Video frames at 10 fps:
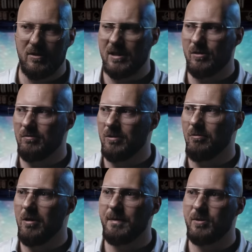Od razu do
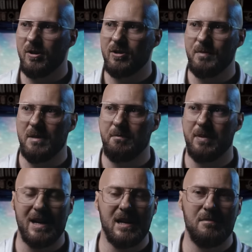głowy przychodzi mi
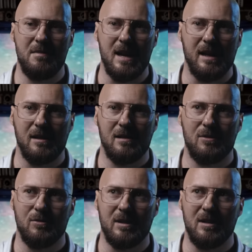Brian May,
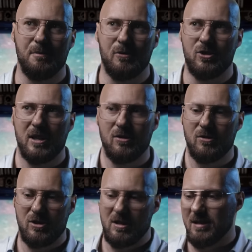który oprócz tego,
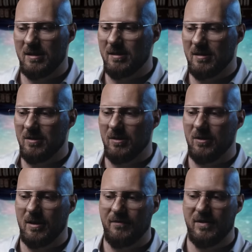że jest doktorem